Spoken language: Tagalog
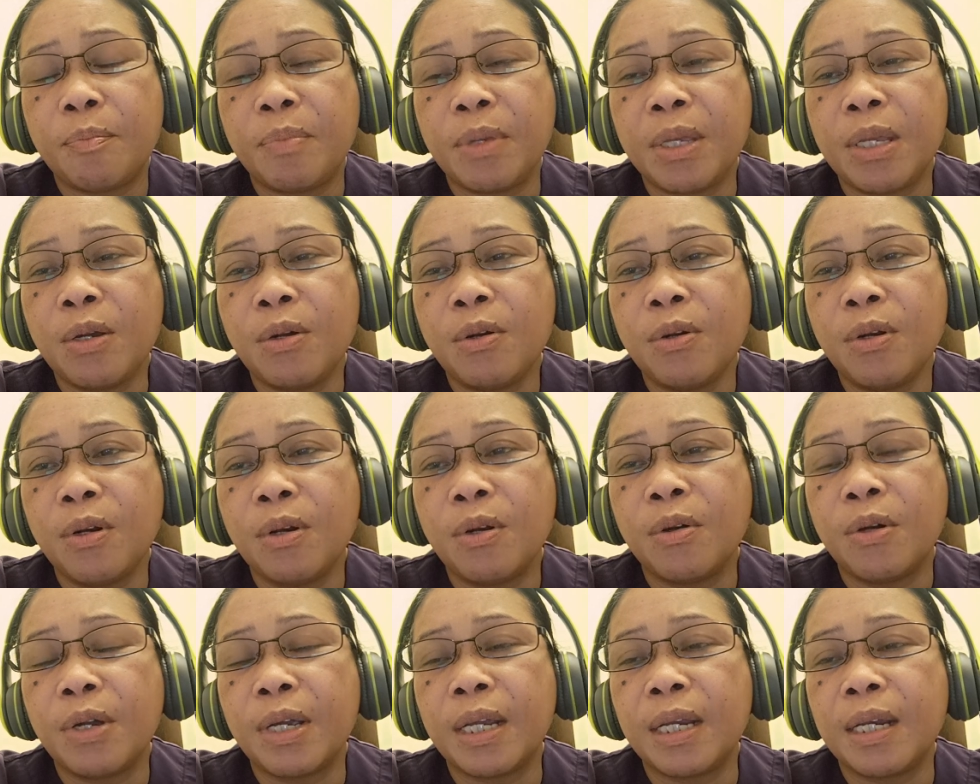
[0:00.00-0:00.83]

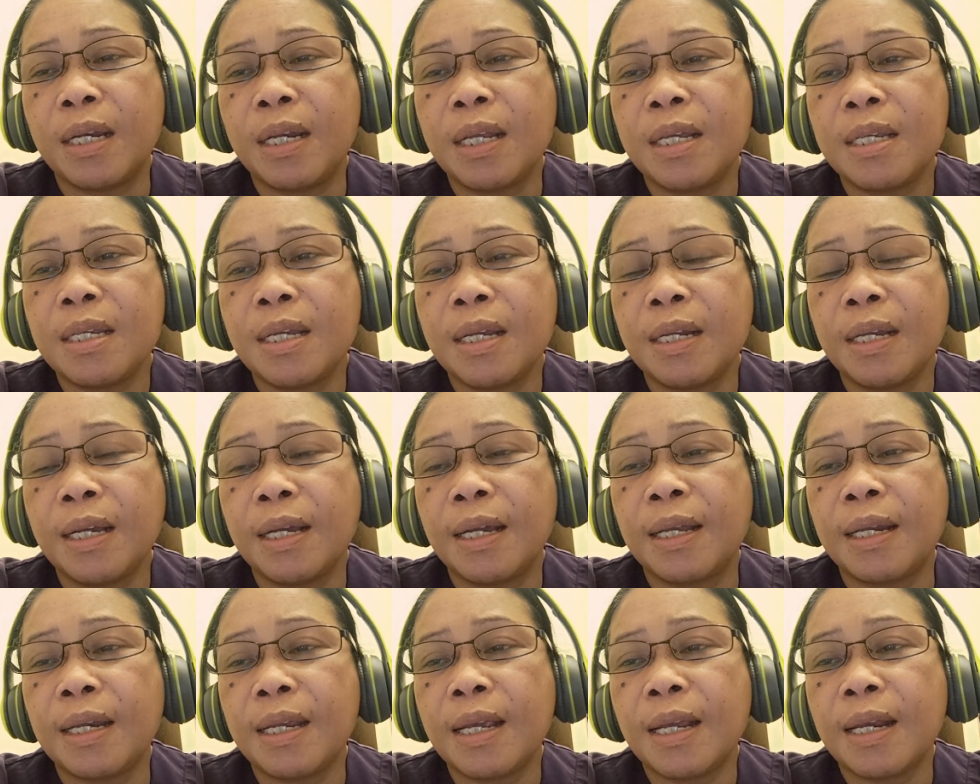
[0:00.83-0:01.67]
Piolo, hindi siya
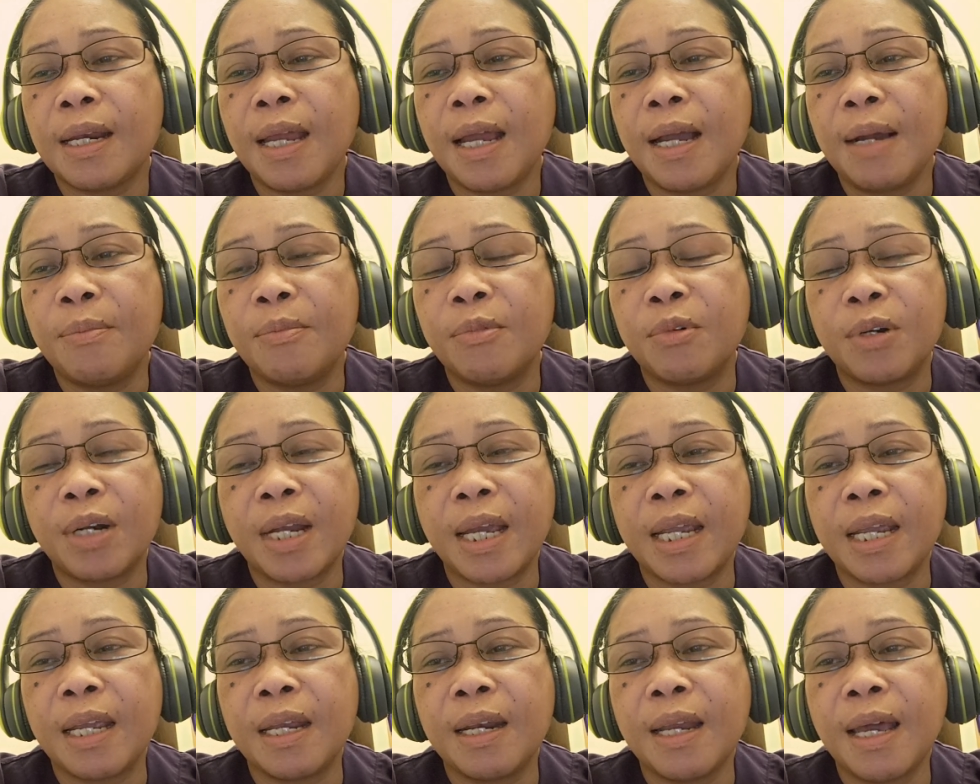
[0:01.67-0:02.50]
nagreklamo
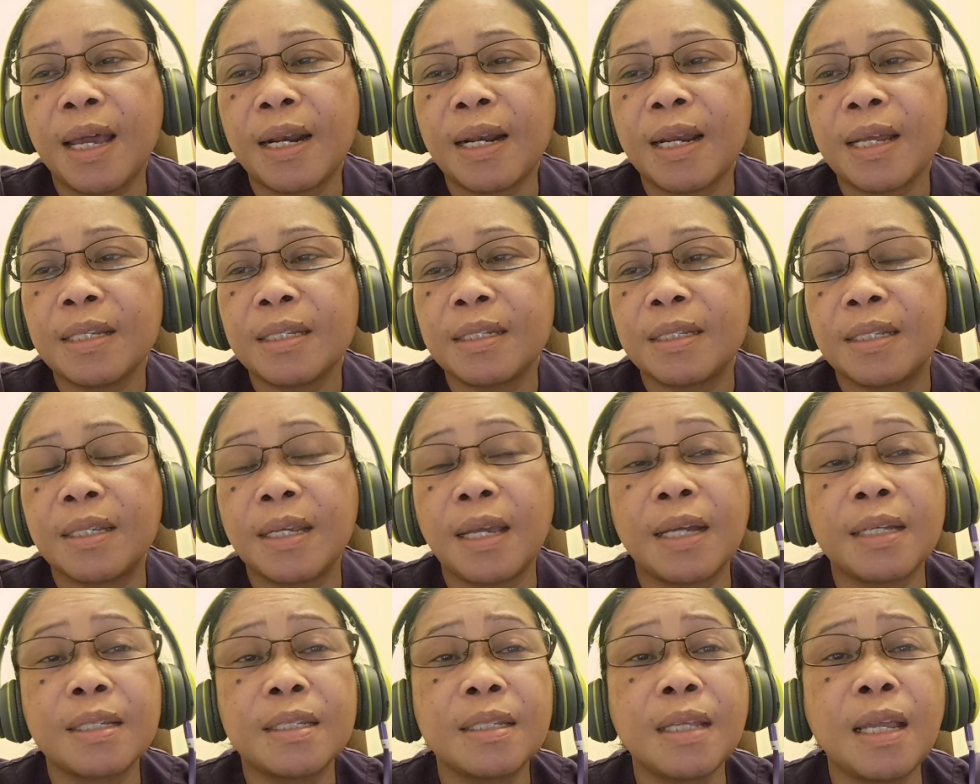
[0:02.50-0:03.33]
na hinaras
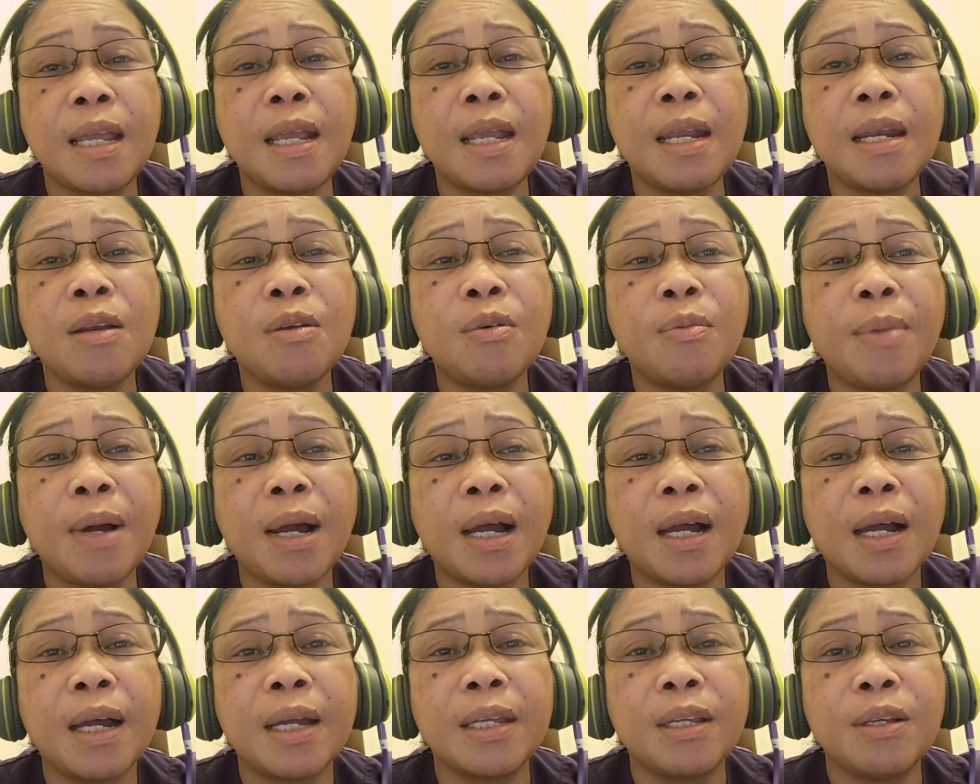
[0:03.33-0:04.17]
siya, sino ba
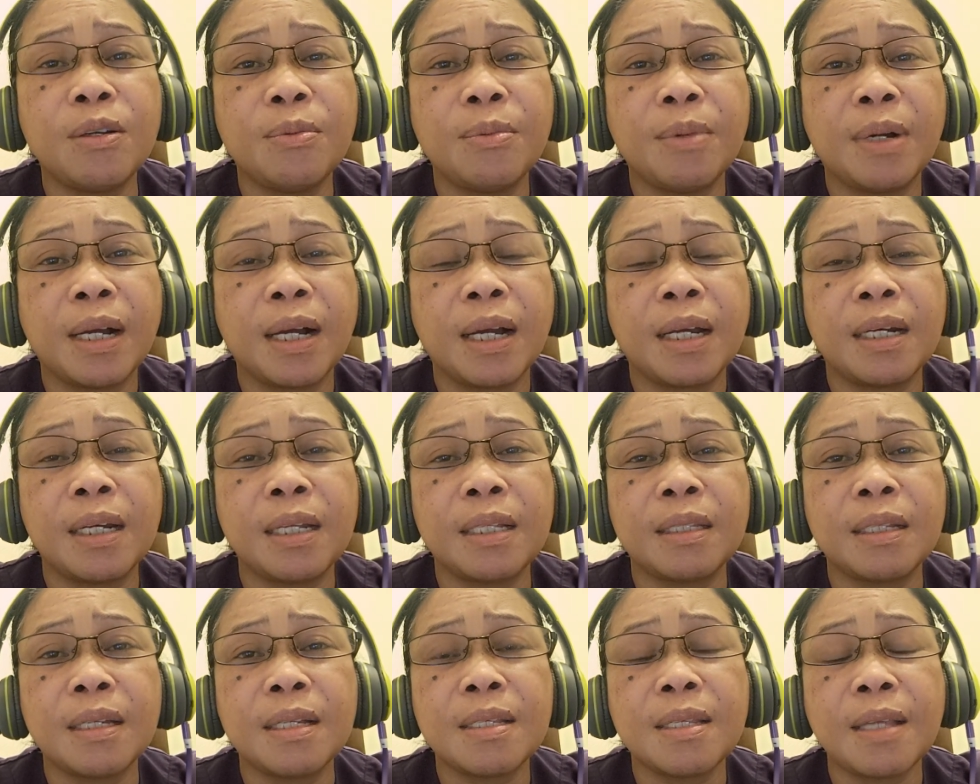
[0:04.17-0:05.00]
kayo mga
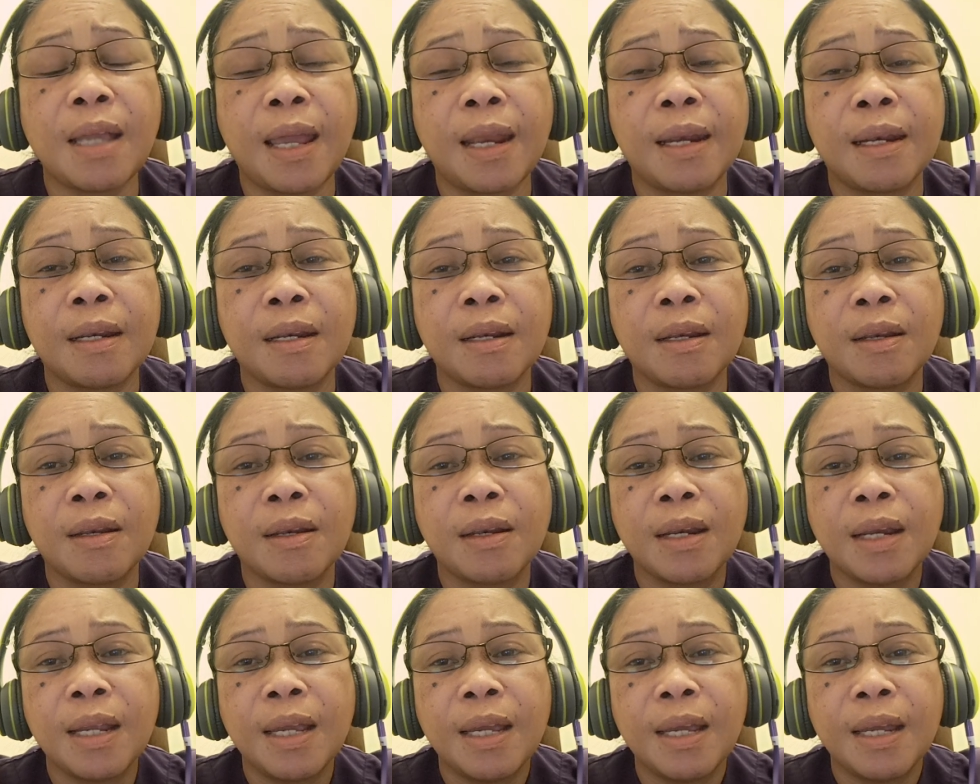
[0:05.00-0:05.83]
netizen
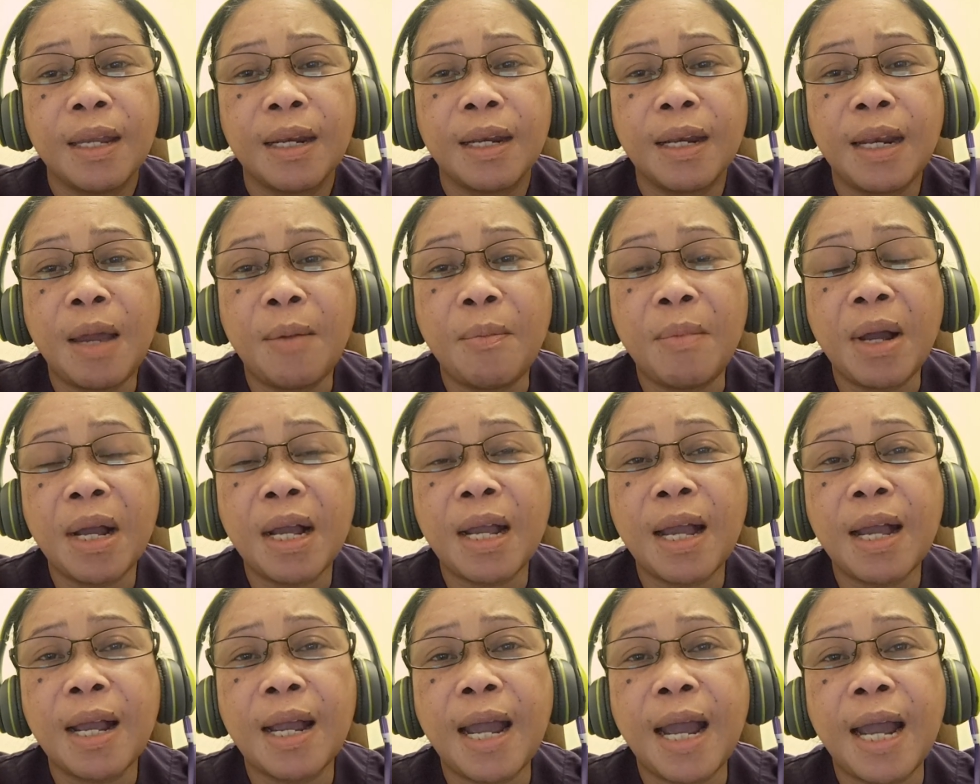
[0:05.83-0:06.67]
na
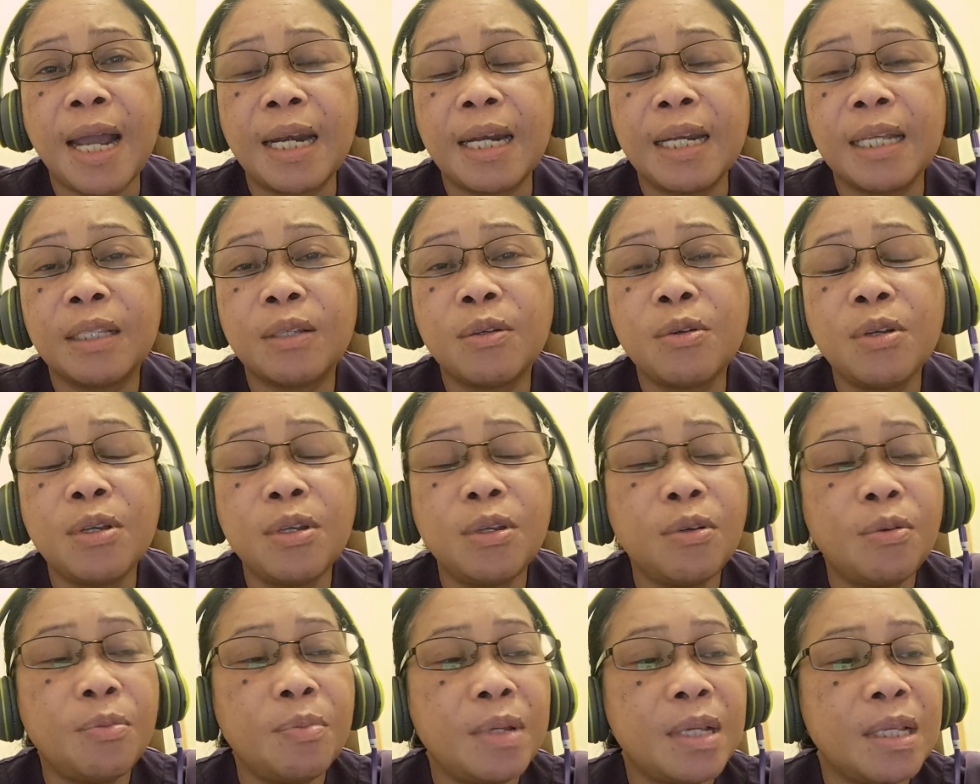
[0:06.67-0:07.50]
magagalit?
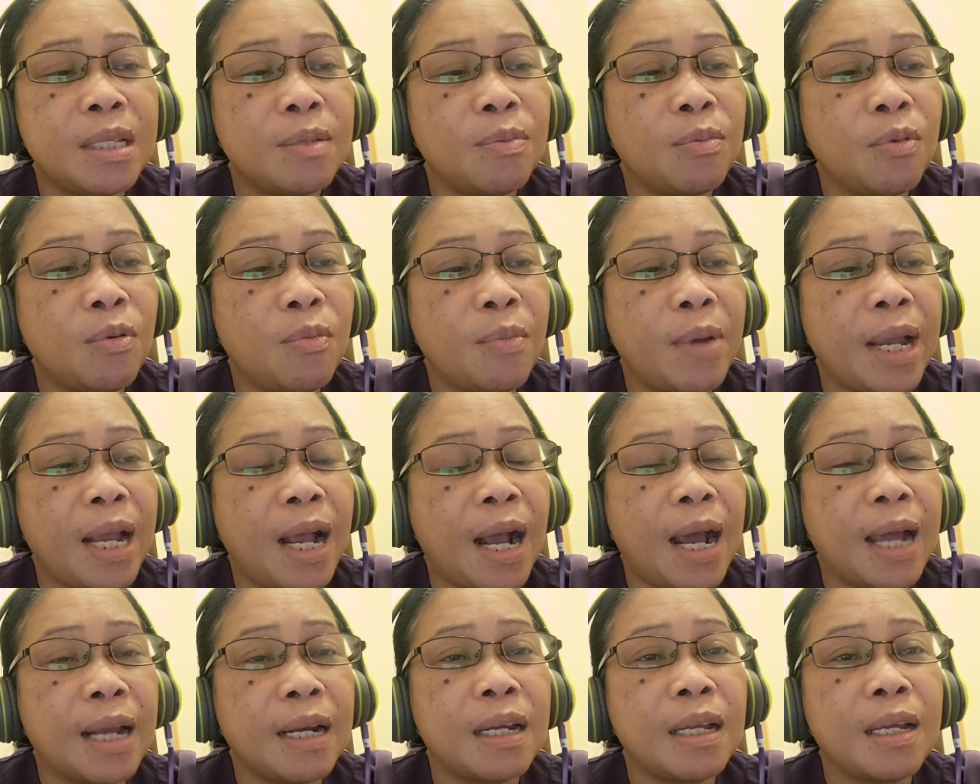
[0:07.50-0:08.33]
Yung mismong
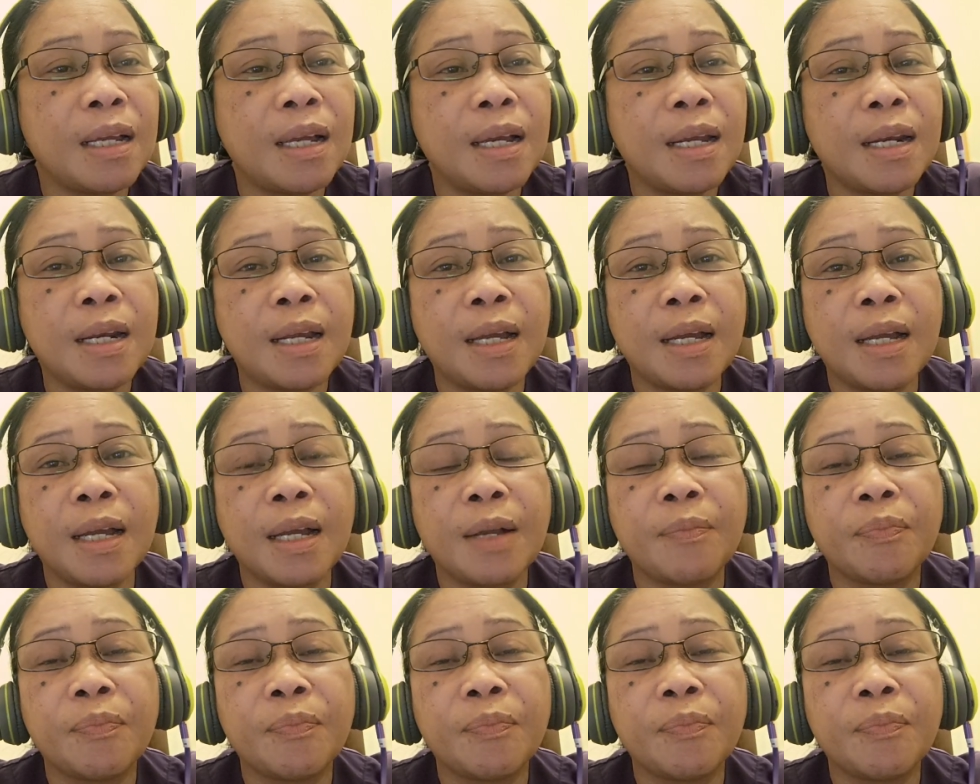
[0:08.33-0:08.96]
may-ari nga na